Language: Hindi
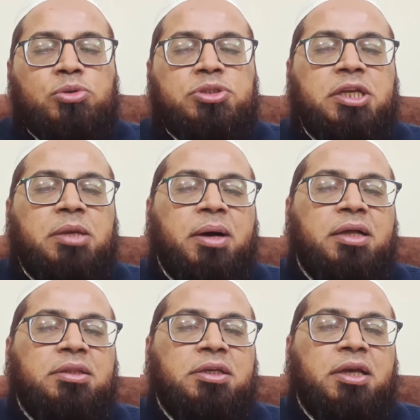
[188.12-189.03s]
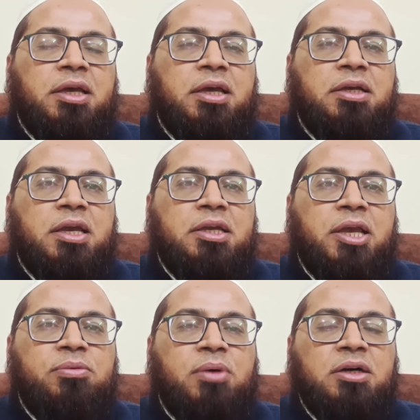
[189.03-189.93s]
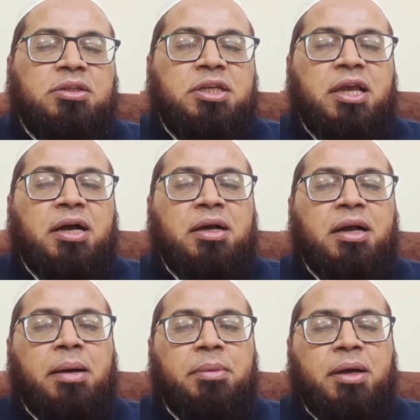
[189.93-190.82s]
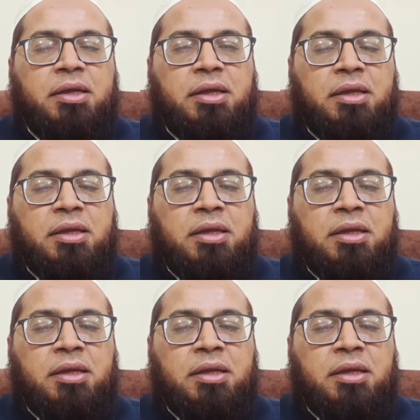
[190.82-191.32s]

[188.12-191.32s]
दूसरी बात यह है कि ये वक्ती हंगामा है